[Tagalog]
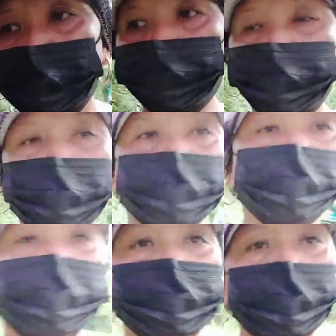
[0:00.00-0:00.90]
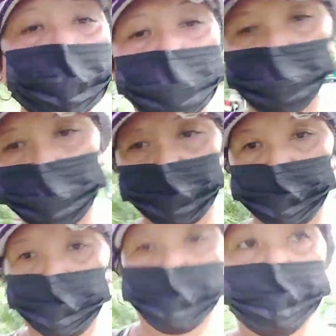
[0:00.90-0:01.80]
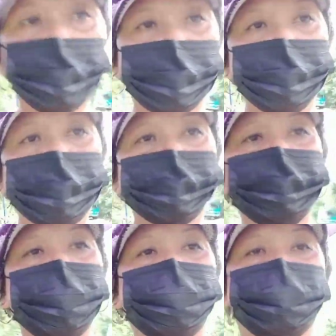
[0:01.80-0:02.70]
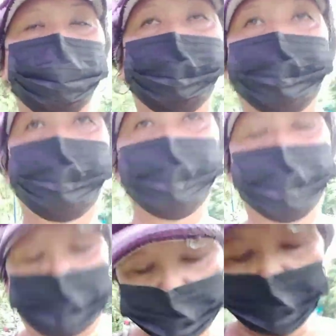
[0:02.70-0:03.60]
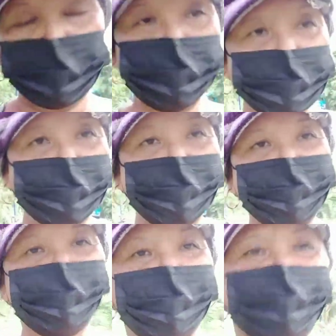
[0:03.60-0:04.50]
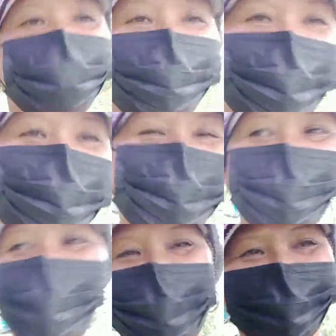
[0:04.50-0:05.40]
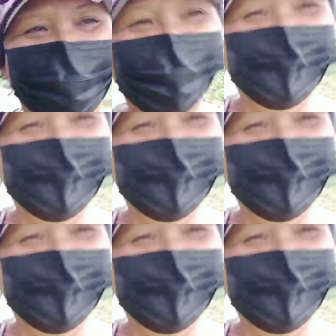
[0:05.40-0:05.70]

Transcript: Ito na muna, ito na muna. Mahirap na. Baka tayo madali, wala na tayong may vlog.